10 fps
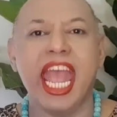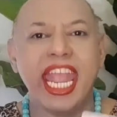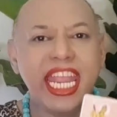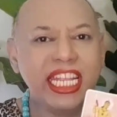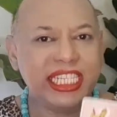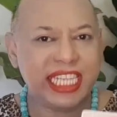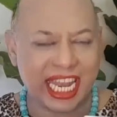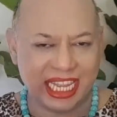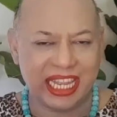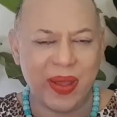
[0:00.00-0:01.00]
ให้
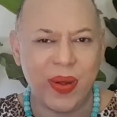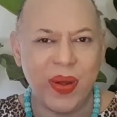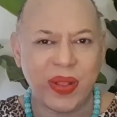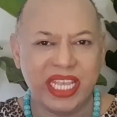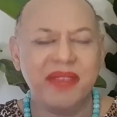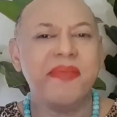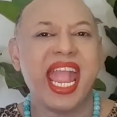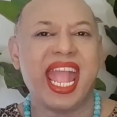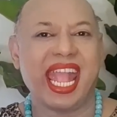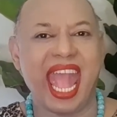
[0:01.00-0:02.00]
จัดโต๊ะขึ้น
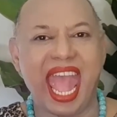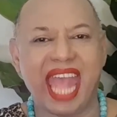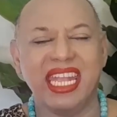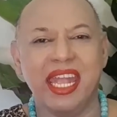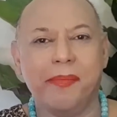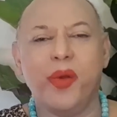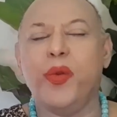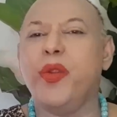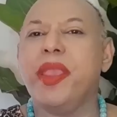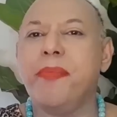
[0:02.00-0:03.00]
มาค่ะปู
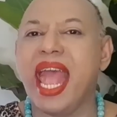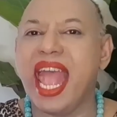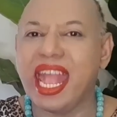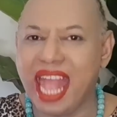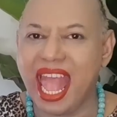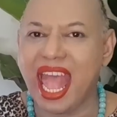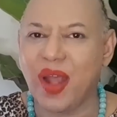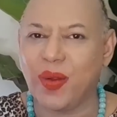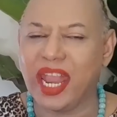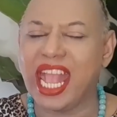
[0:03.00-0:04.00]
ด้วยผ้าขา
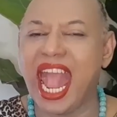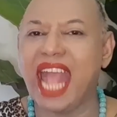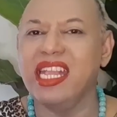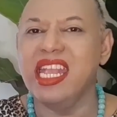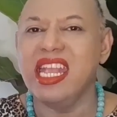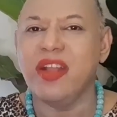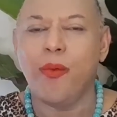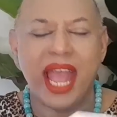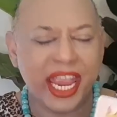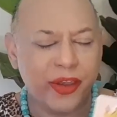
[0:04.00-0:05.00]
วนะคะ
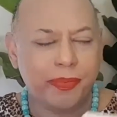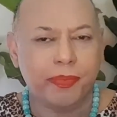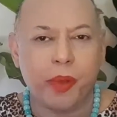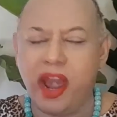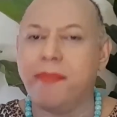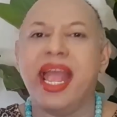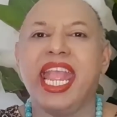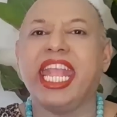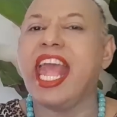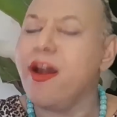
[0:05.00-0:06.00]
ไหว้ผลไม้
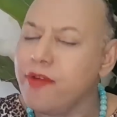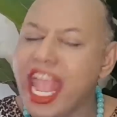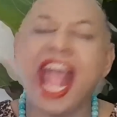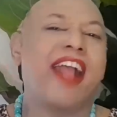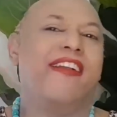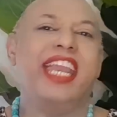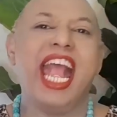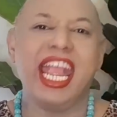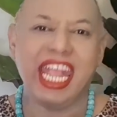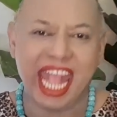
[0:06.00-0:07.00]
9อย่างก็
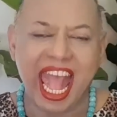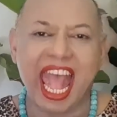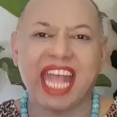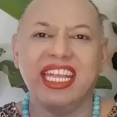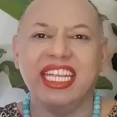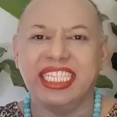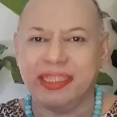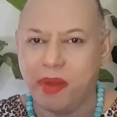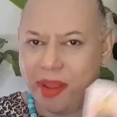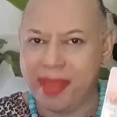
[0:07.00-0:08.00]
ได้ค่ะ
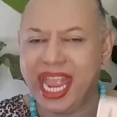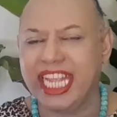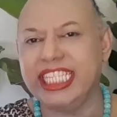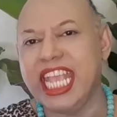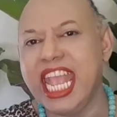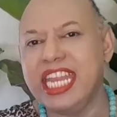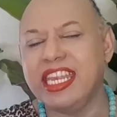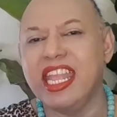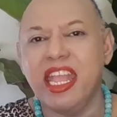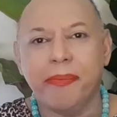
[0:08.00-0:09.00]
ผลไม้เช่น
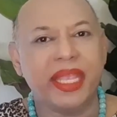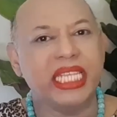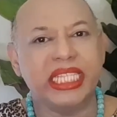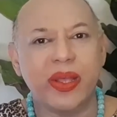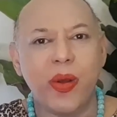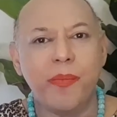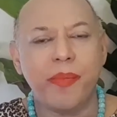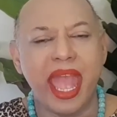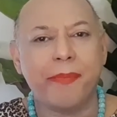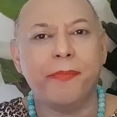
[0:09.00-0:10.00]
มีส้ม
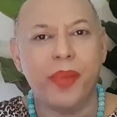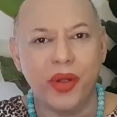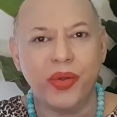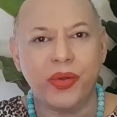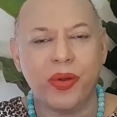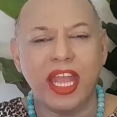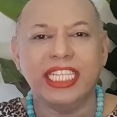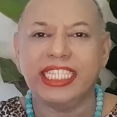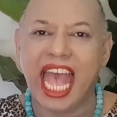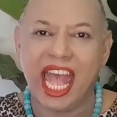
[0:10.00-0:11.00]
แอปเปิ้ล
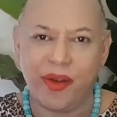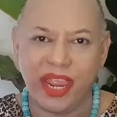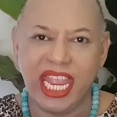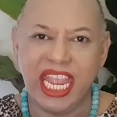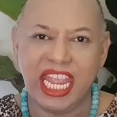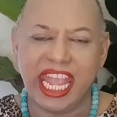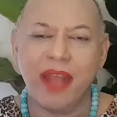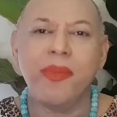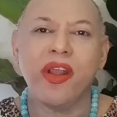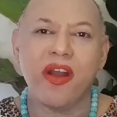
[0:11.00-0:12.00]
สาลี่
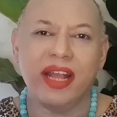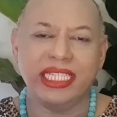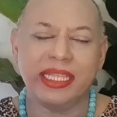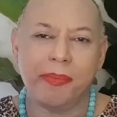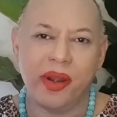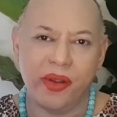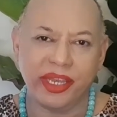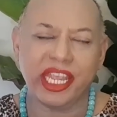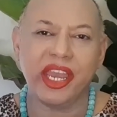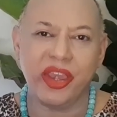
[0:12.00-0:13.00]
แก้วมังกรสับปะร
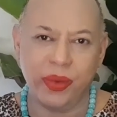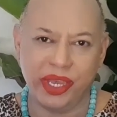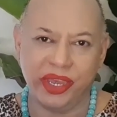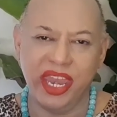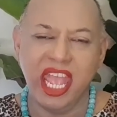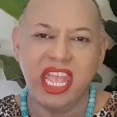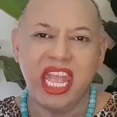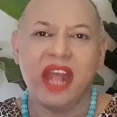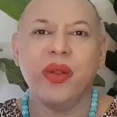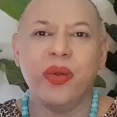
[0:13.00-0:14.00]
ดขนุน
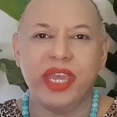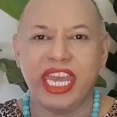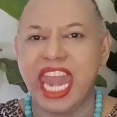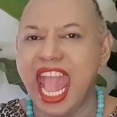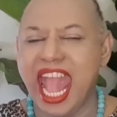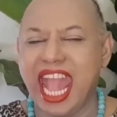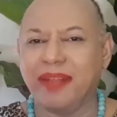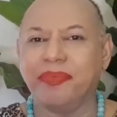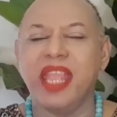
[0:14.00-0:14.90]
องุ่นแดง